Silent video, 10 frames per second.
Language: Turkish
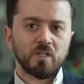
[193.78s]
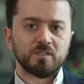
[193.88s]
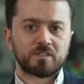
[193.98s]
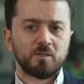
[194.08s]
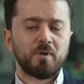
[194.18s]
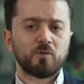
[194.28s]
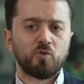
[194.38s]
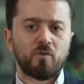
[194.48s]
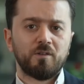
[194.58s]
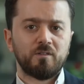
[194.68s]
Siber
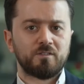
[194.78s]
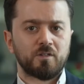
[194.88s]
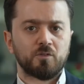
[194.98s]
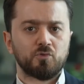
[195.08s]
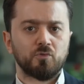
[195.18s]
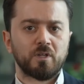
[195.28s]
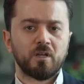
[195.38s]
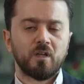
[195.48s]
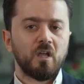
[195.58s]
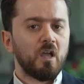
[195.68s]
güvenlik
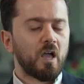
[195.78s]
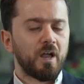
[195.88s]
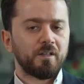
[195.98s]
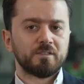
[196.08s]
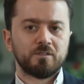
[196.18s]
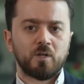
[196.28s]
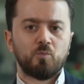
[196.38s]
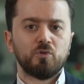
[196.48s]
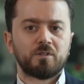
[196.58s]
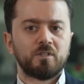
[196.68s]
literatüründe herkesin
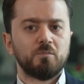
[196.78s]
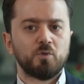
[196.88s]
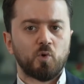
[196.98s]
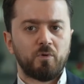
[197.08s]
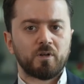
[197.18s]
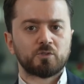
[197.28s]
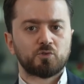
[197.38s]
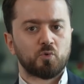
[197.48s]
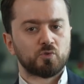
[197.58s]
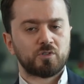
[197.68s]
kabul ettiği bir
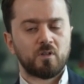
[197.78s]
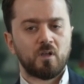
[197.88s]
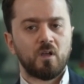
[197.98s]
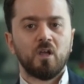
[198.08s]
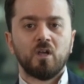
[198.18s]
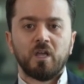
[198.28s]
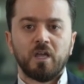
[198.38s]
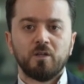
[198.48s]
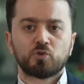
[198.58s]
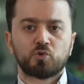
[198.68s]
operasyon olsa da
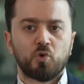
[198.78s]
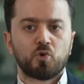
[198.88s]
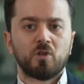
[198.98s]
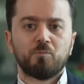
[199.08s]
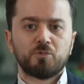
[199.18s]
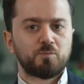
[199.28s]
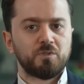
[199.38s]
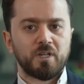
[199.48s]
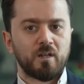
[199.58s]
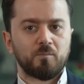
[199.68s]
henüz doğrulanmış
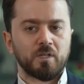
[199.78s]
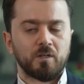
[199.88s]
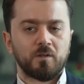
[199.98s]
bir eylem değil.